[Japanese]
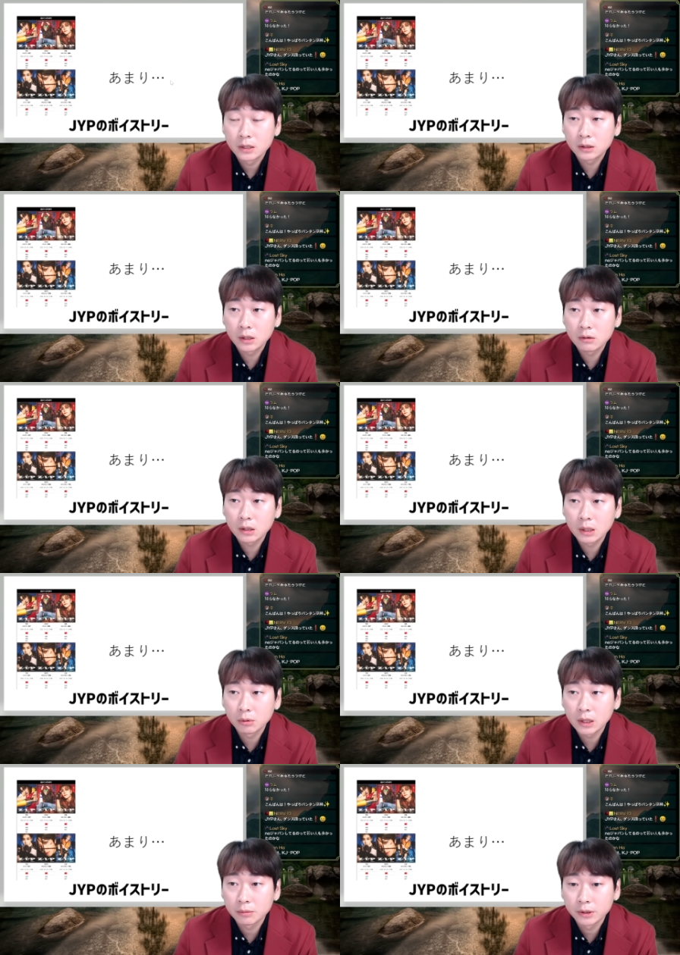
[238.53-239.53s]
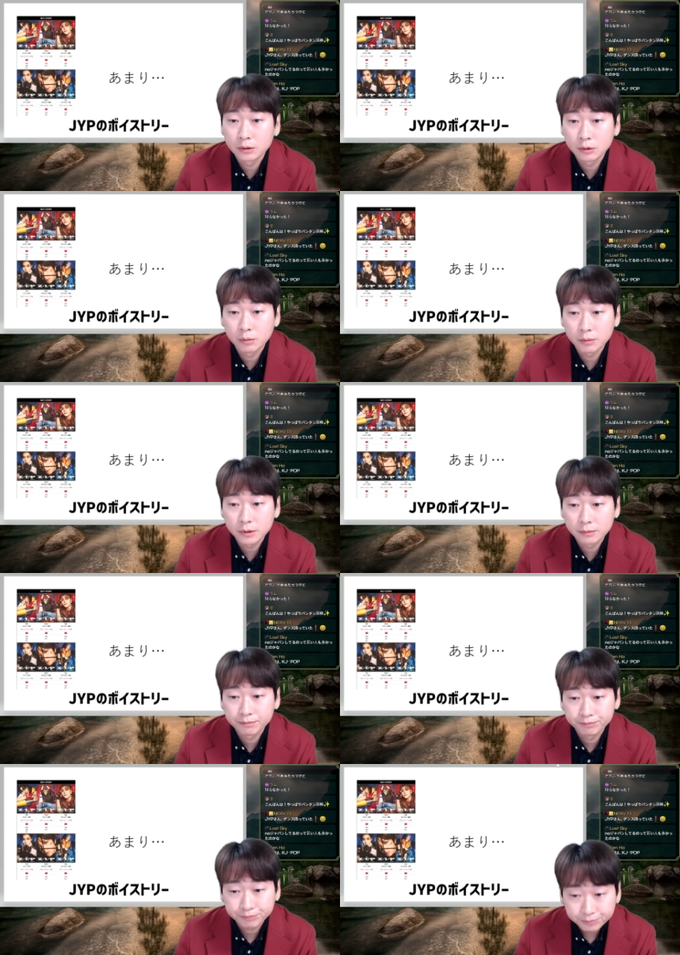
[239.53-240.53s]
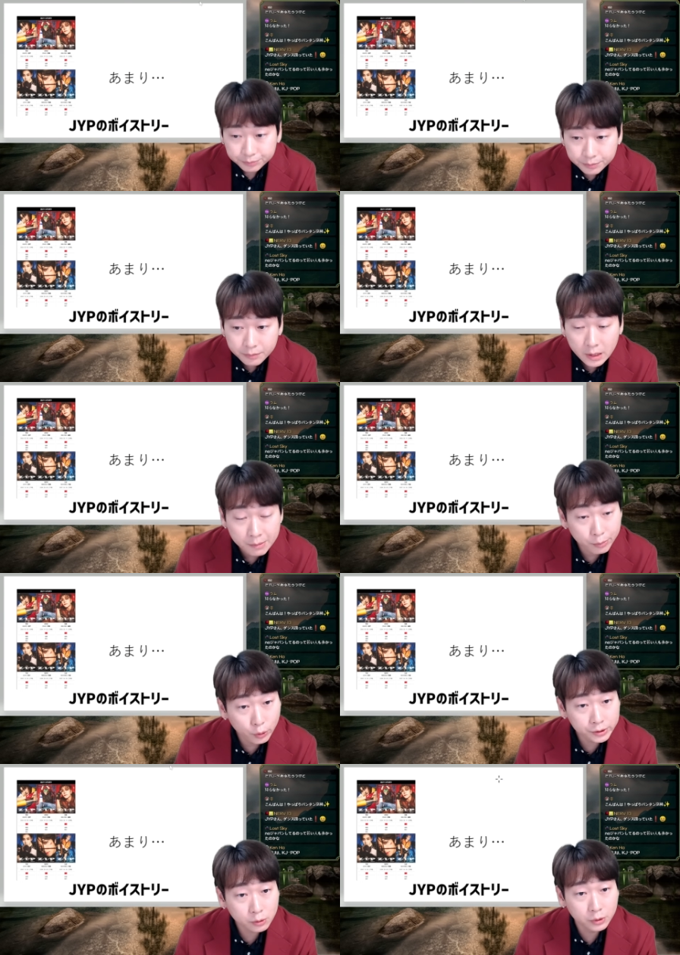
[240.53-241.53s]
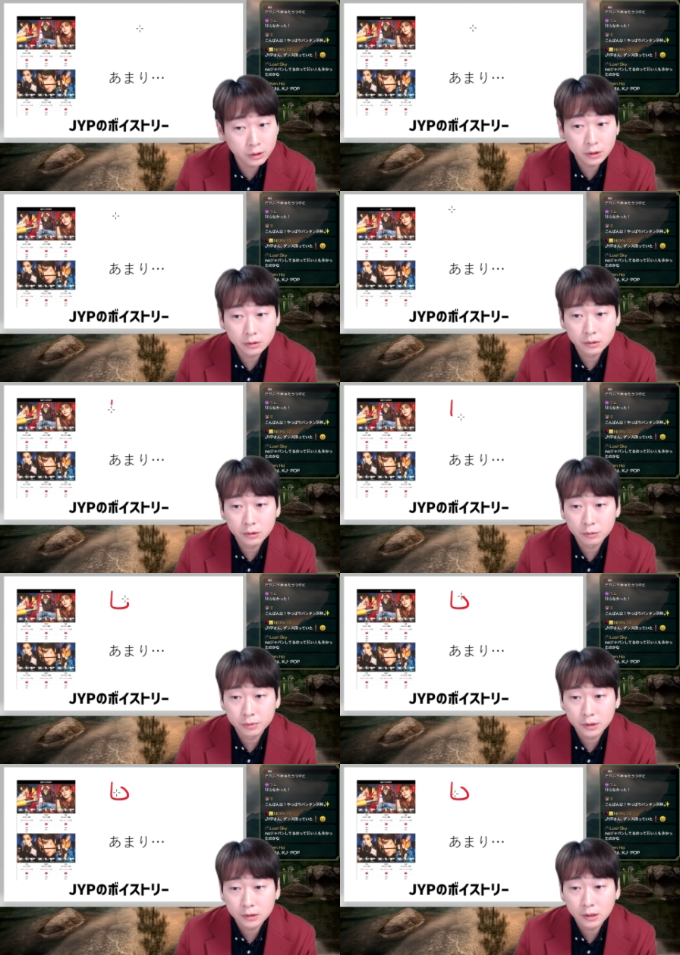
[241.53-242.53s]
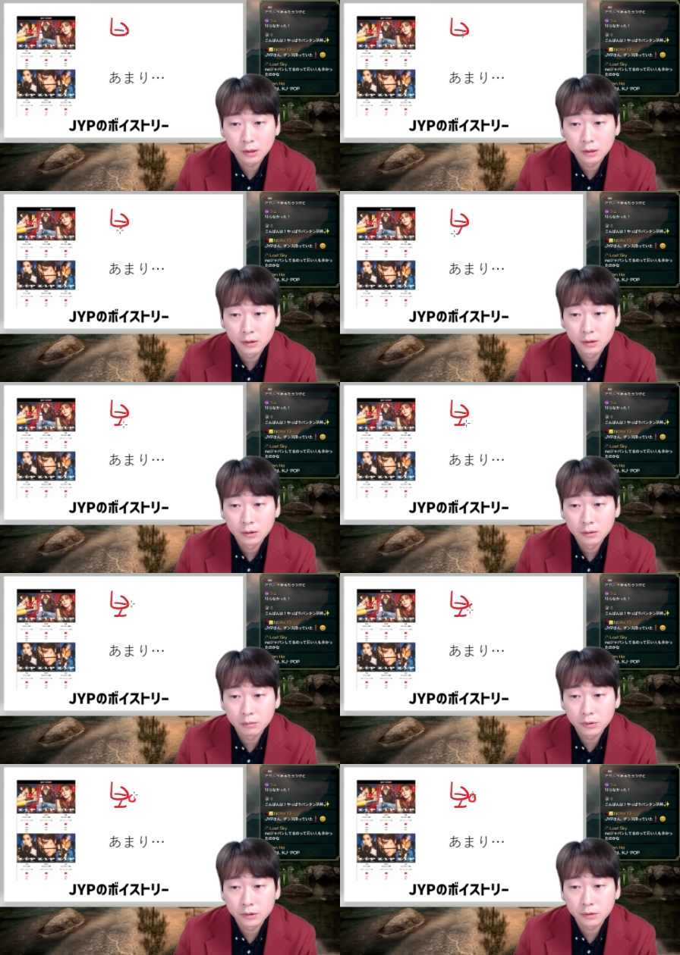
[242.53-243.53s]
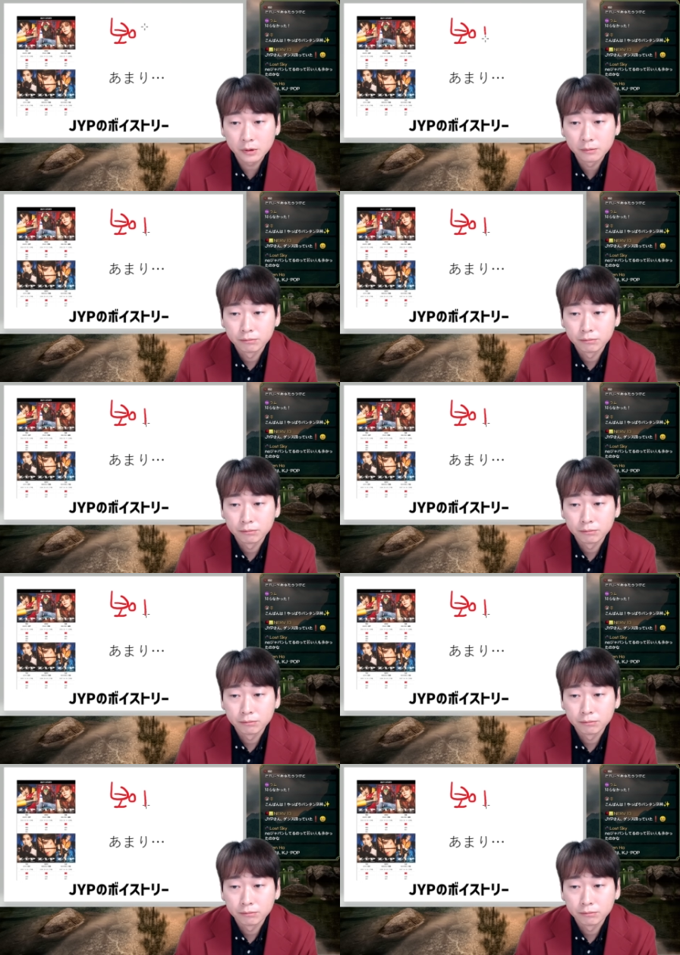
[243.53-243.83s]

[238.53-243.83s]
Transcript: 知ってる方も多分いると思います。ボイストリーっていうグループですね。ボイストリー。